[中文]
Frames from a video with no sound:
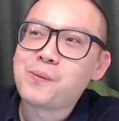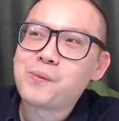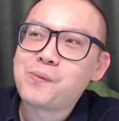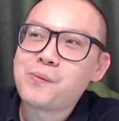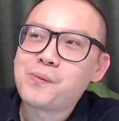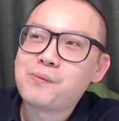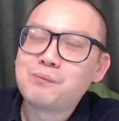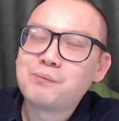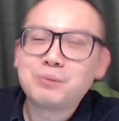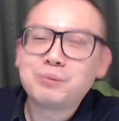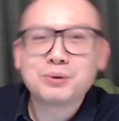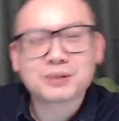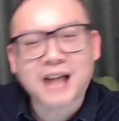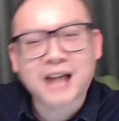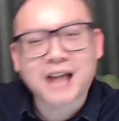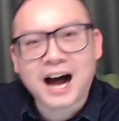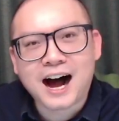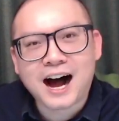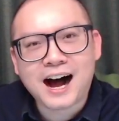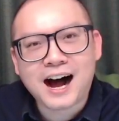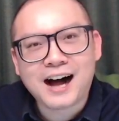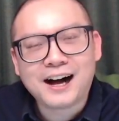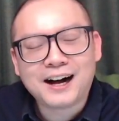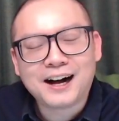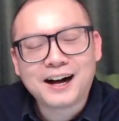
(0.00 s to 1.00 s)
不
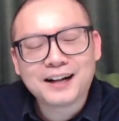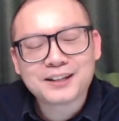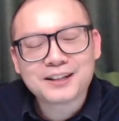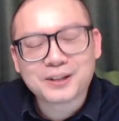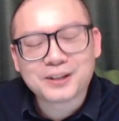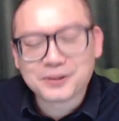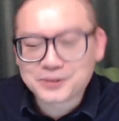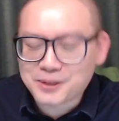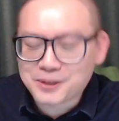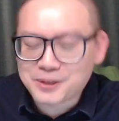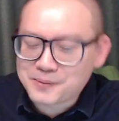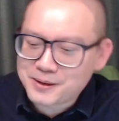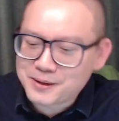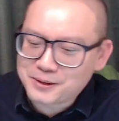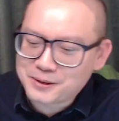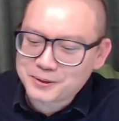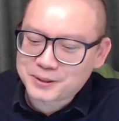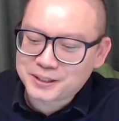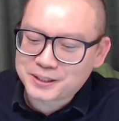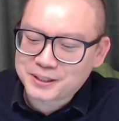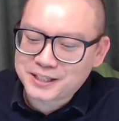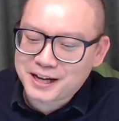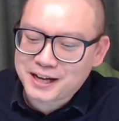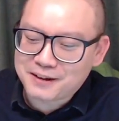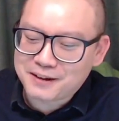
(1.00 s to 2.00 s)
答，同学们又
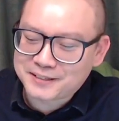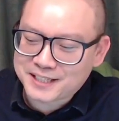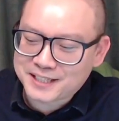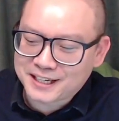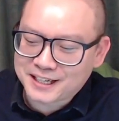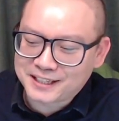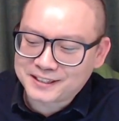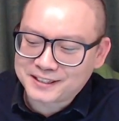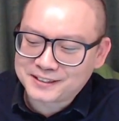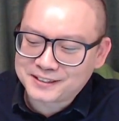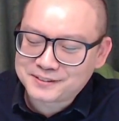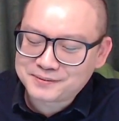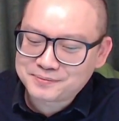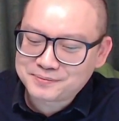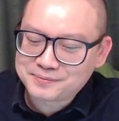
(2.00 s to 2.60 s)
觉得好像